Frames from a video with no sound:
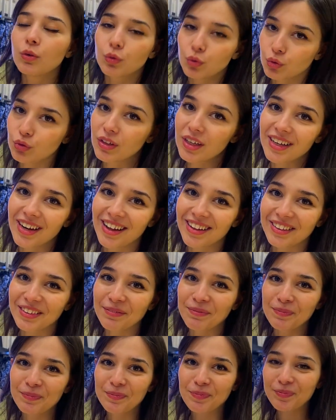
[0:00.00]
ürünler aldım.
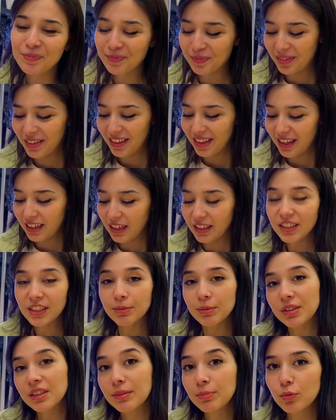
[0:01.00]
Hadi
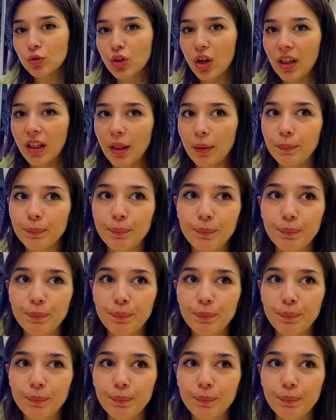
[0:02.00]
şimdi gidip bunu alalım.